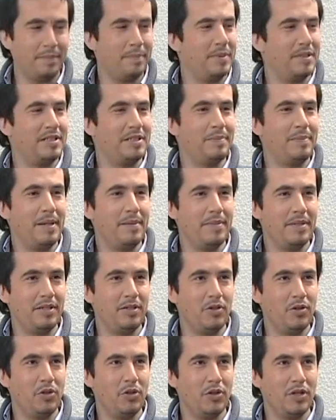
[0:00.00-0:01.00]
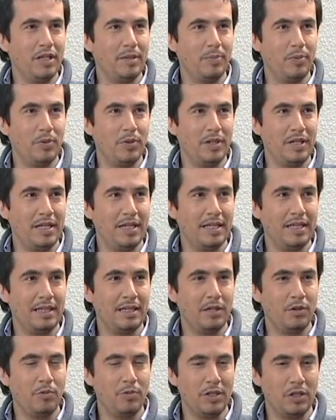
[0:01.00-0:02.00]
a ver, principalmente creo que
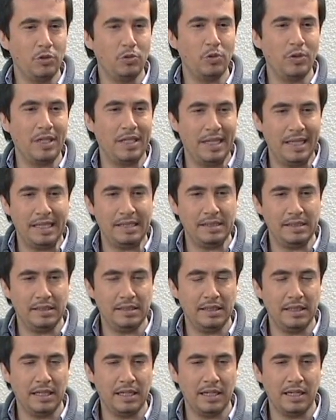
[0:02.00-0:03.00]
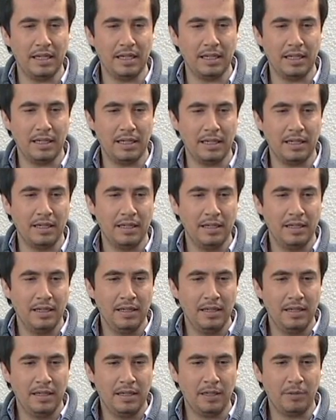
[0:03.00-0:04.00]
podría dar una sugerencia
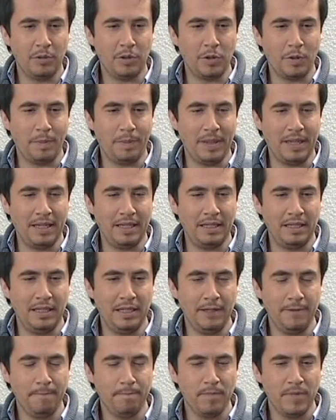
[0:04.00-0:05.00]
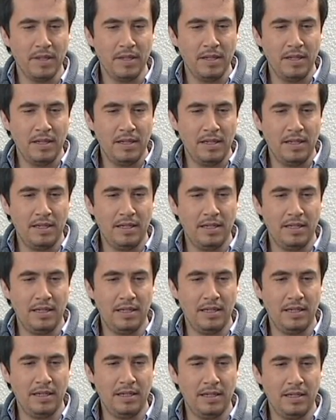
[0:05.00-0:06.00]
a, nuestros padres.
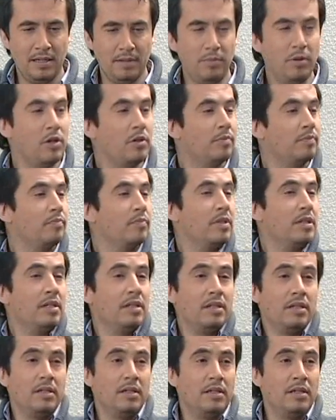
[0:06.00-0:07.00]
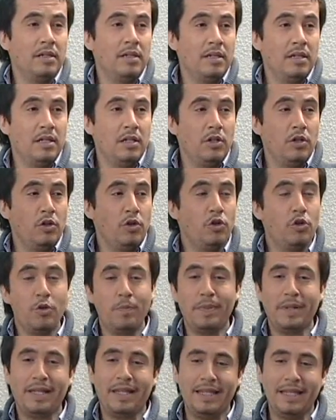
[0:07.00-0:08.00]
Eh, bueno,
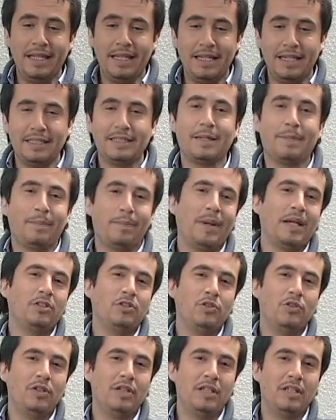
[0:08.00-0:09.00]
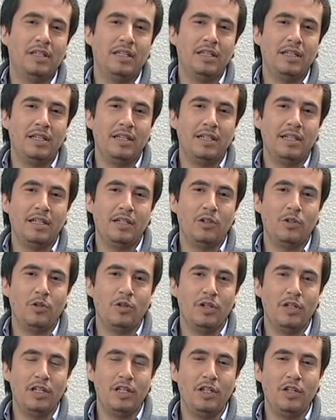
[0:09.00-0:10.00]
no perder ese espacio que
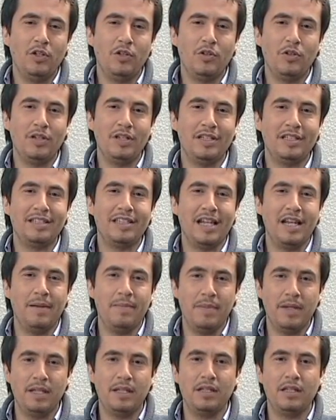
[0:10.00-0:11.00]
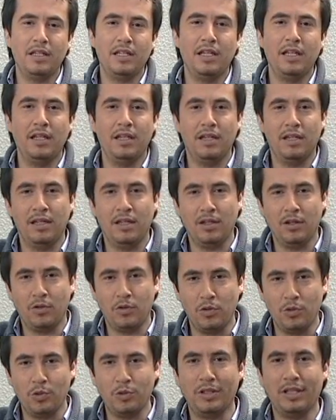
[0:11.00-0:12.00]
tienen los niños
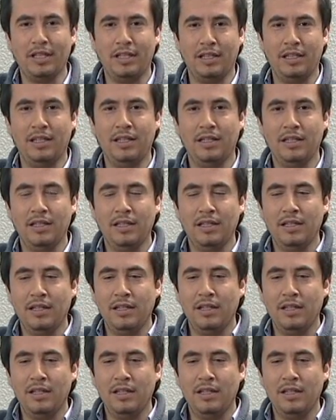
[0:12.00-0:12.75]
inicialmente eh, con ustedes,